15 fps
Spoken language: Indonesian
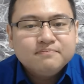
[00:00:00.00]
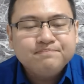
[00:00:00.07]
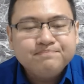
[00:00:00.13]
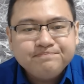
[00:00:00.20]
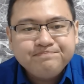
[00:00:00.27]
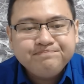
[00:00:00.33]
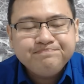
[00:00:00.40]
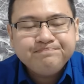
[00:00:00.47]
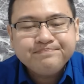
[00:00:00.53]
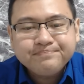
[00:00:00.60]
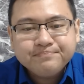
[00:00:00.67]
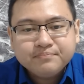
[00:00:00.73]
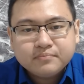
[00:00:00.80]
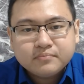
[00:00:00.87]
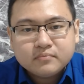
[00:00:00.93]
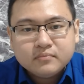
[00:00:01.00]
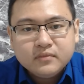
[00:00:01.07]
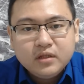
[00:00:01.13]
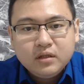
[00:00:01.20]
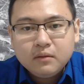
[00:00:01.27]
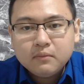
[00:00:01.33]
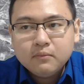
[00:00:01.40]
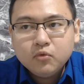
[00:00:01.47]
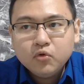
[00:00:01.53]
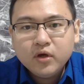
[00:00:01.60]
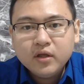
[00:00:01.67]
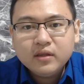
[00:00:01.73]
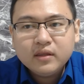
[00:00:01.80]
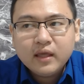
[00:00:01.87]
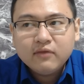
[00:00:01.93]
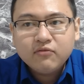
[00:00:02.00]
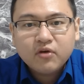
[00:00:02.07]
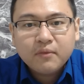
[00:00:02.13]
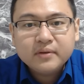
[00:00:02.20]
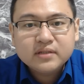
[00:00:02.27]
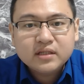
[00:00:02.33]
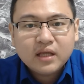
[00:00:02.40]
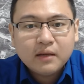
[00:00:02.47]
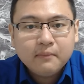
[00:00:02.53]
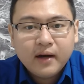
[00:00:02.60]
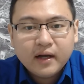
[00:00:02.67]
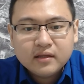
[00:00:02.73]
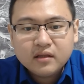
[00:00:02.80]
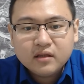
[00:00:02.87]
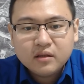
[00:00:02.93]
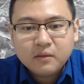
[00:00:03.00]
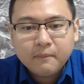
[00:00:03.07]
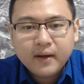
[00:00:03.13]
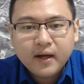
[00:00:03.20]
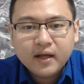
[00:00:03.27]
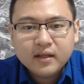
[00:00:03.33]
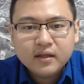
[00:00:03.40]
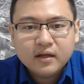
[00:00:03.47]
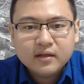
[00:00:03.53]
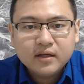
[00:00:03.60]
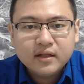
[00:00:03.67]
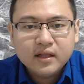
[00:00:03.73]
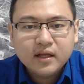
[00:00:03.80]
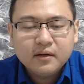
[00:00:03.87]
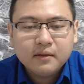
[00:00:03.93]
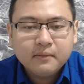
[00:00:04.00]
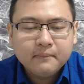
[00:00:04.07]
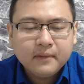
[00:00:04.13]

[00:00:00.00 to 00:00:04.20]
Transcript: Hmm, mungkin informasi tambahannya titipan adalah